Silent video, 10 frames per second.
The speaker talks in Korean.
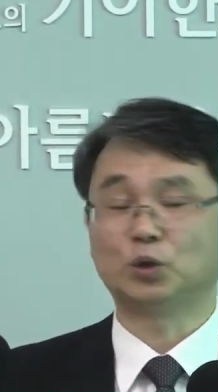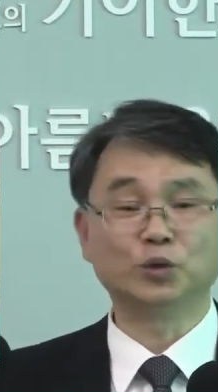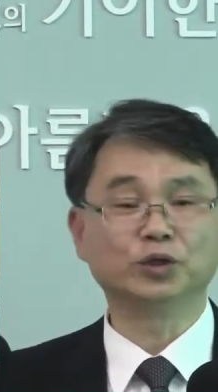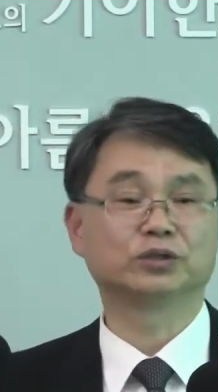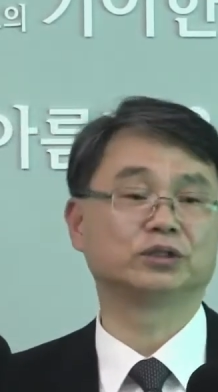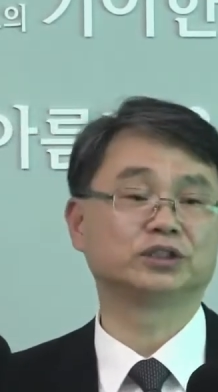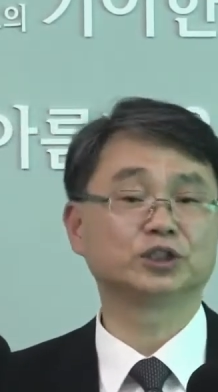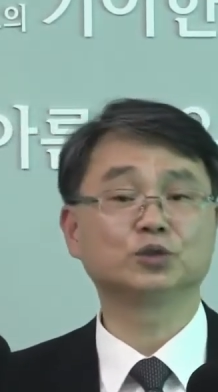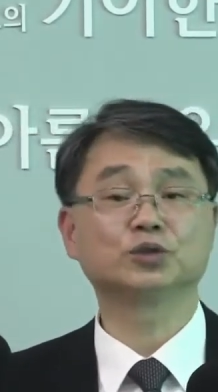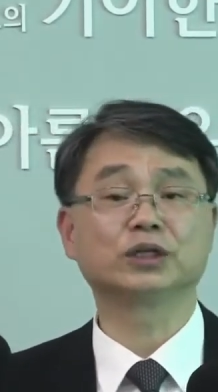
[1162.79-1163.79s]
동료들,
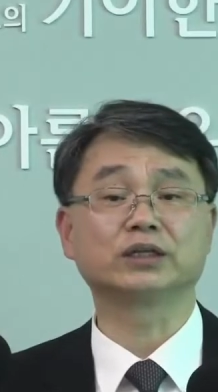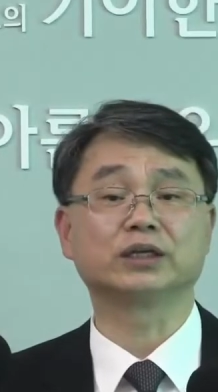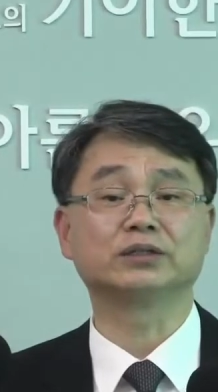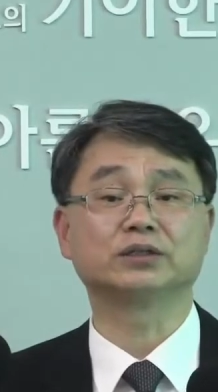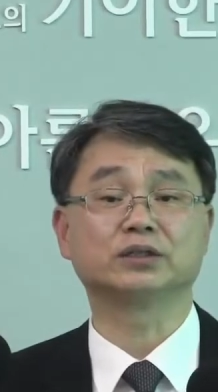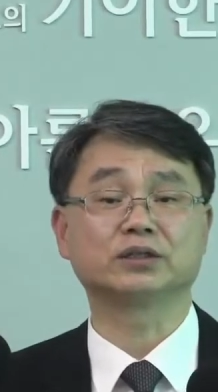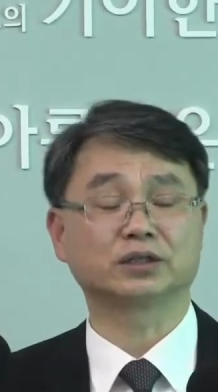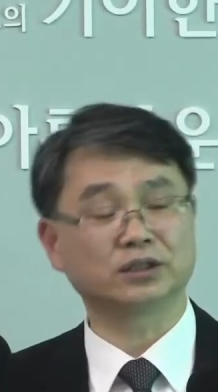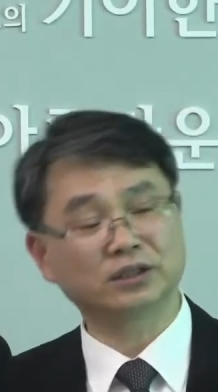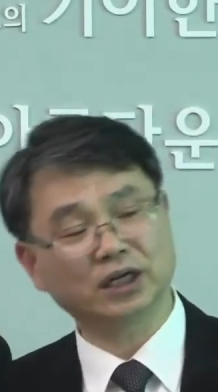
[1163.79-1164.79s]
친구들에 대해서
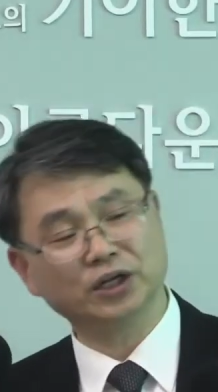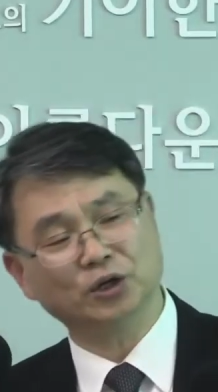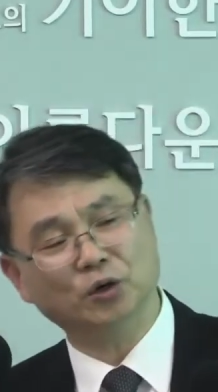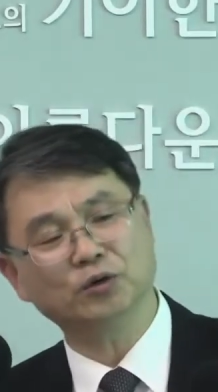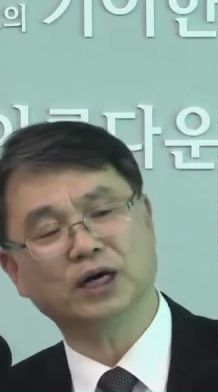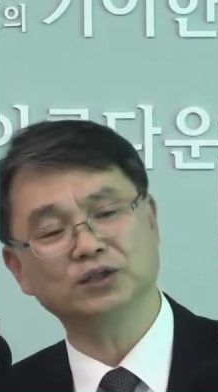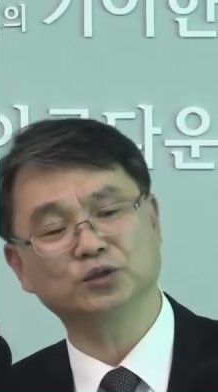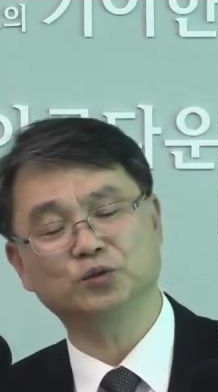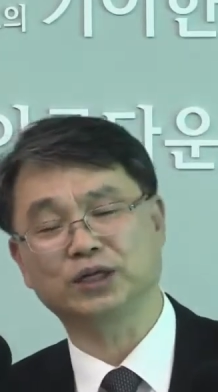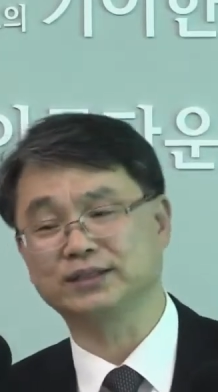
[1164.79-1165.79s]
그들의
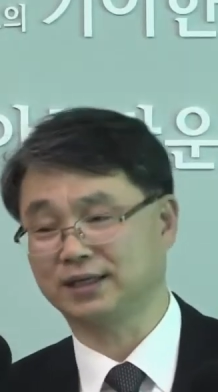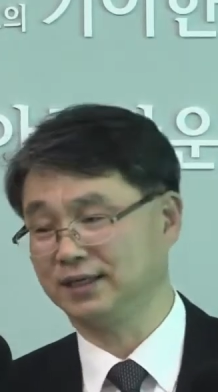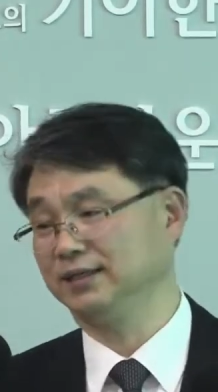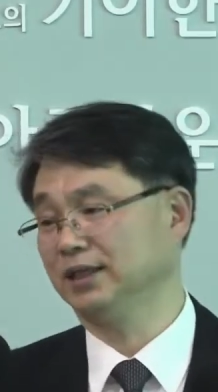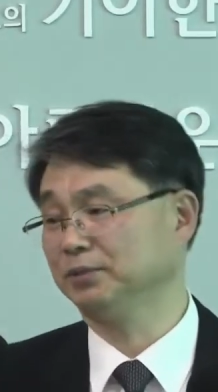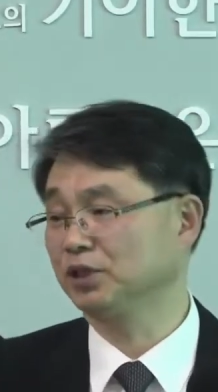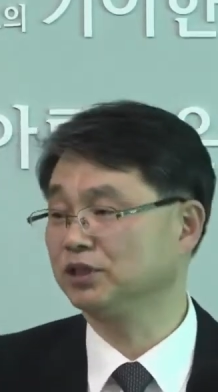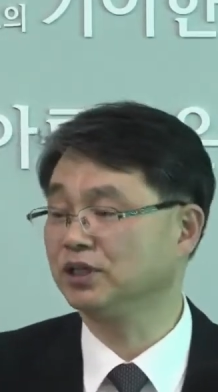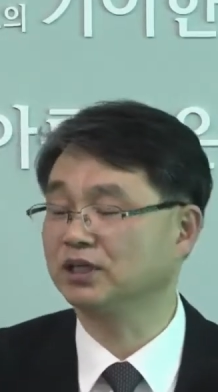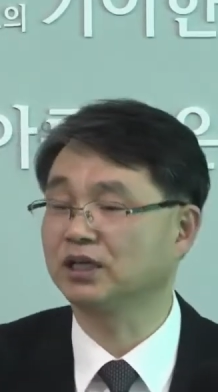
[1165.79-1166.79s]
영혼까지도 우리가 사랑한다면
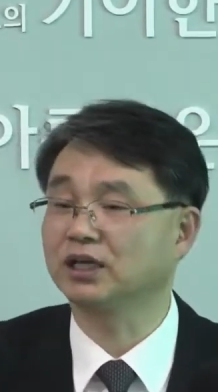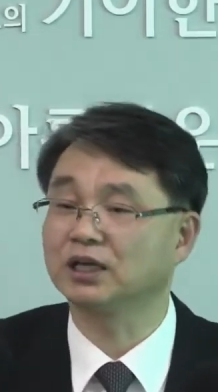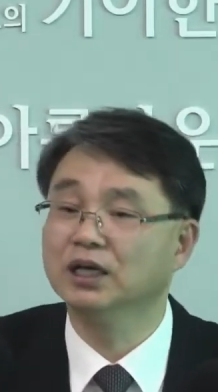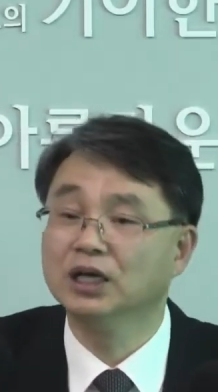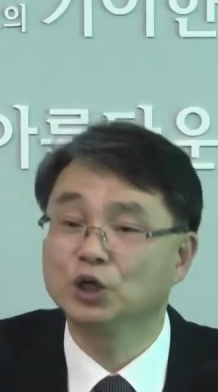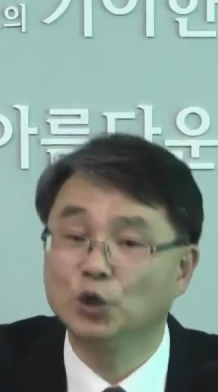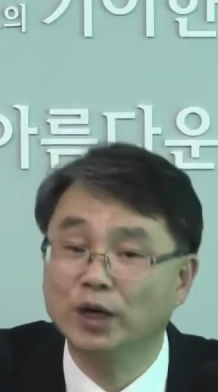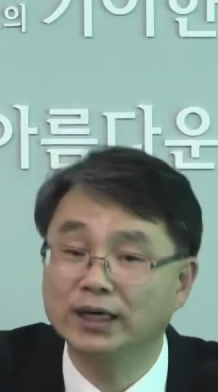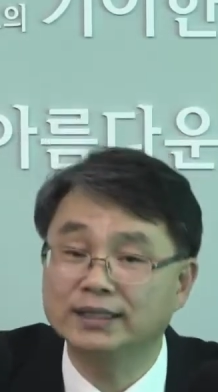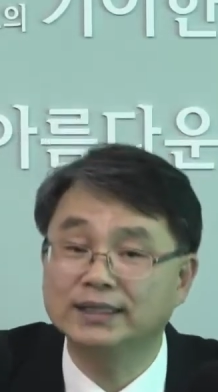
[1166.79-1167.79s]
그들에게
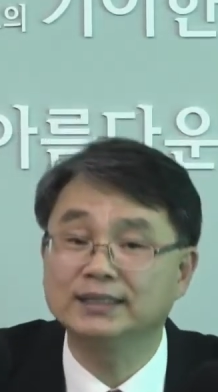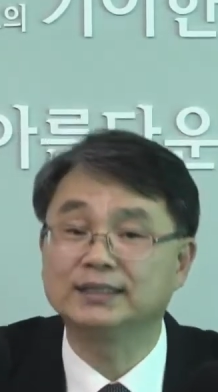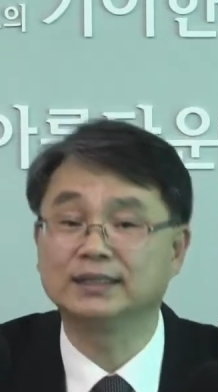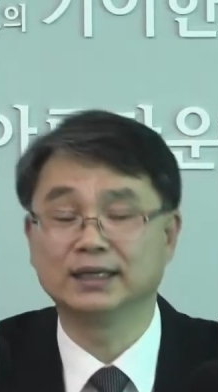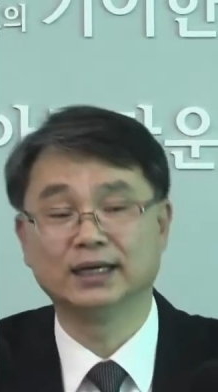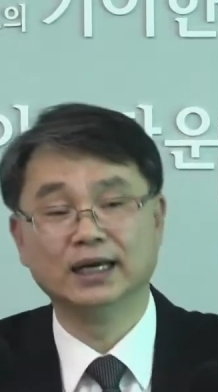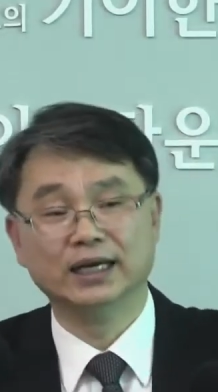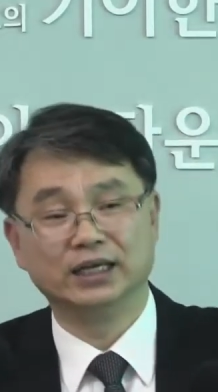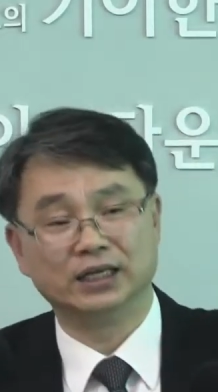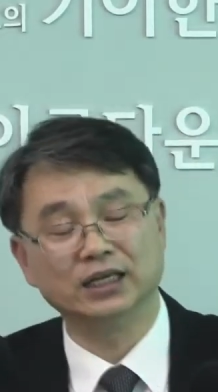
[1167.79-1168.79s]
그와 같은
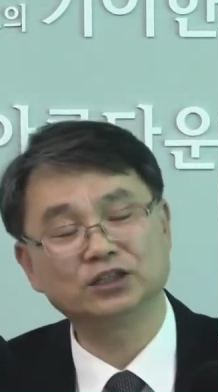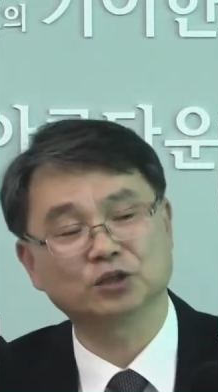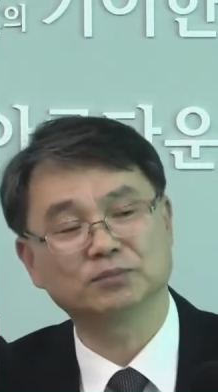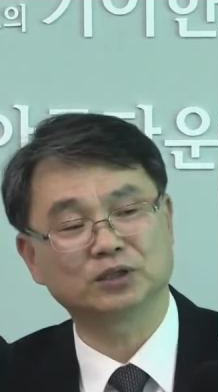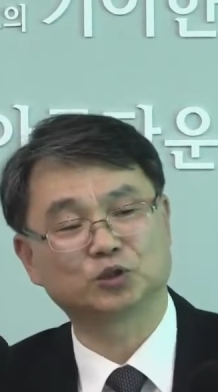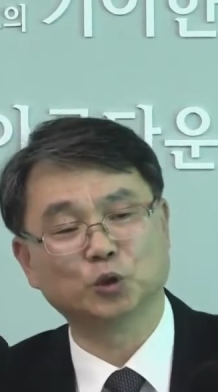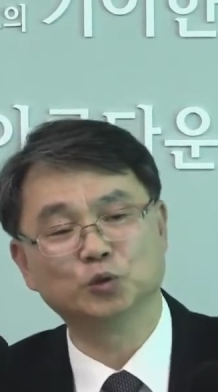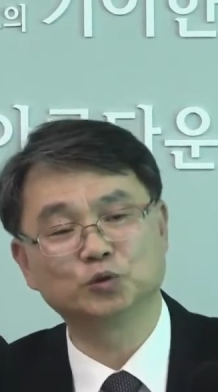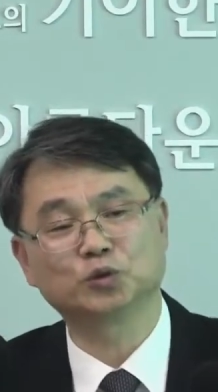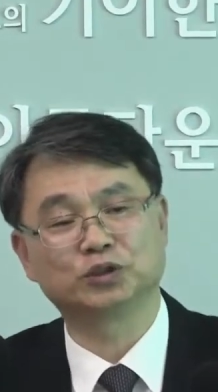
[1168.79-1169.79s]
이 정말
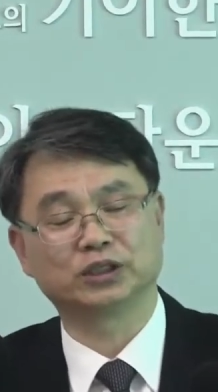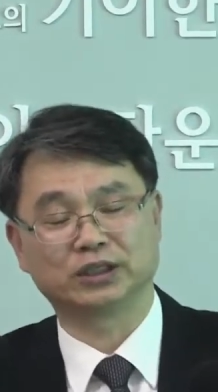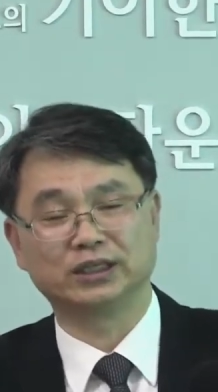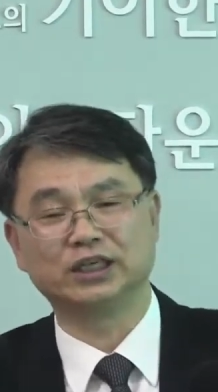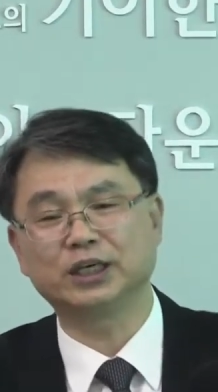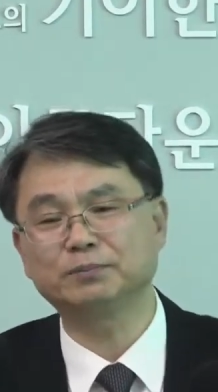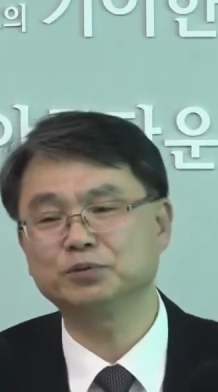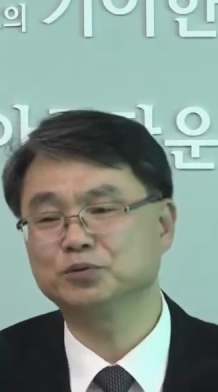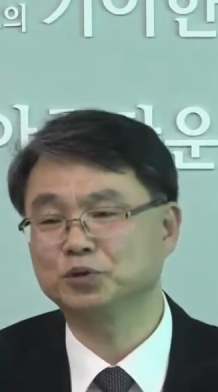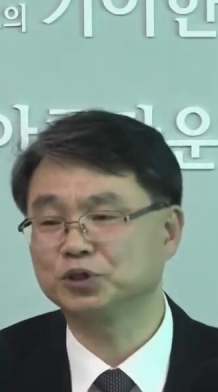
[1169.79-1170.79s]
좋은 소식, 이
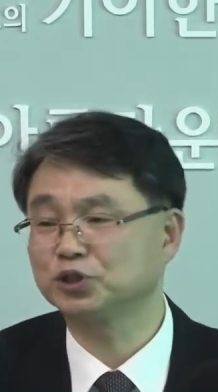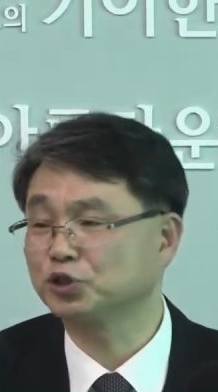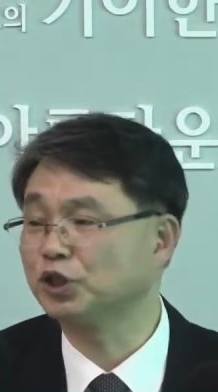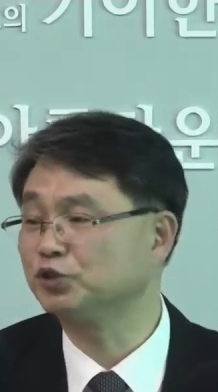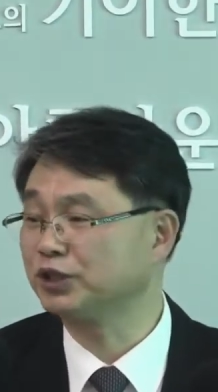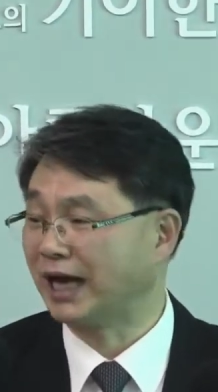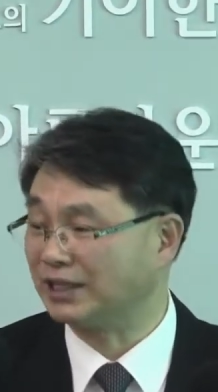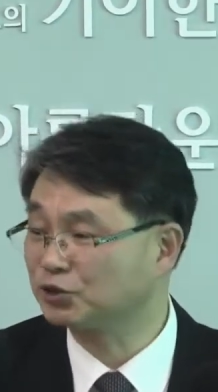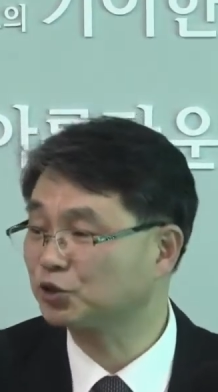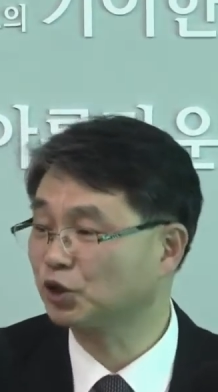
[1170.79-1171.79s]
기쁜 소식을 전해주지
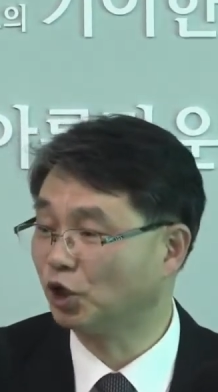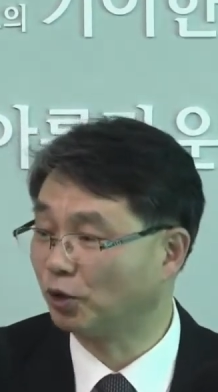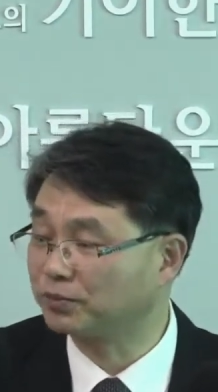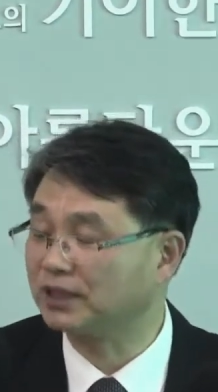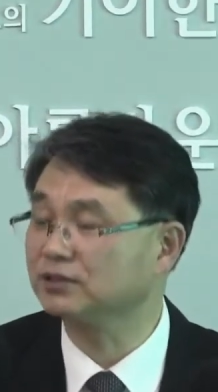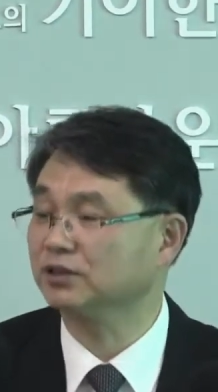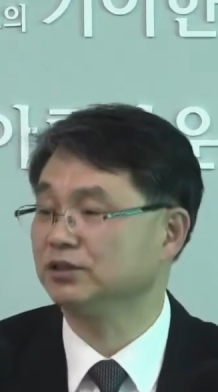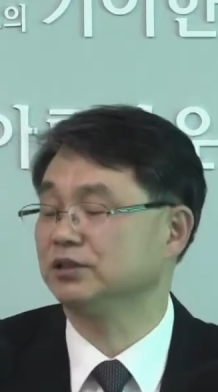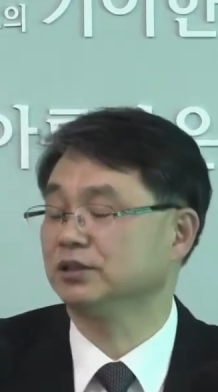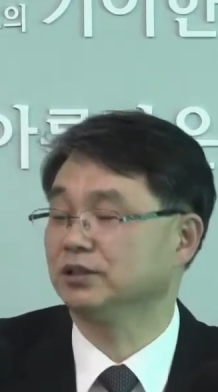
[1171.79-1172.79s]
않을 수가 없다는
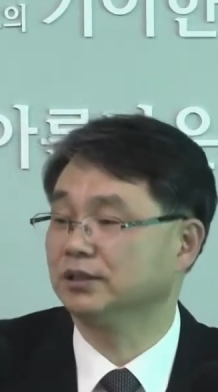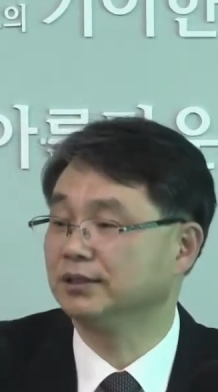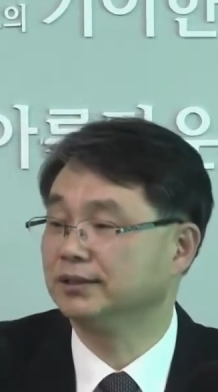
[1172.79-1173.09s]
것이지요.